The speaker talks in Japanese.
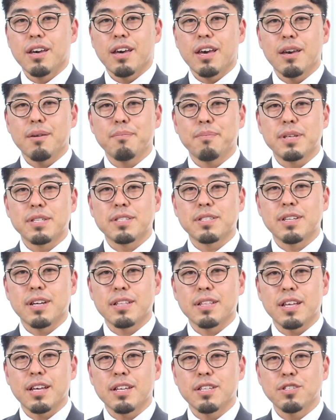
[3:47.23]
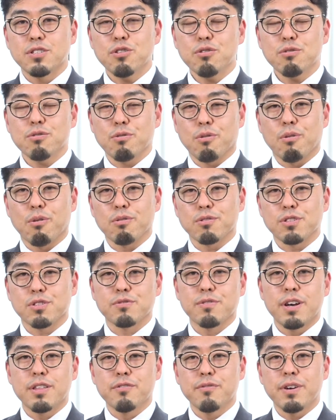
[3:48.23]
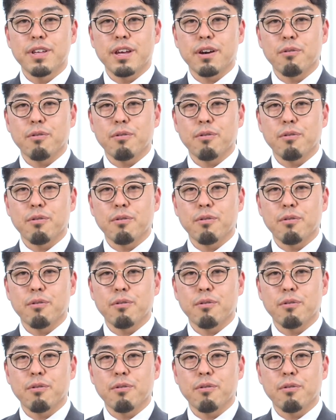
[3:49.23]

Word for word: 鉛筆なんでちょっとこう机の上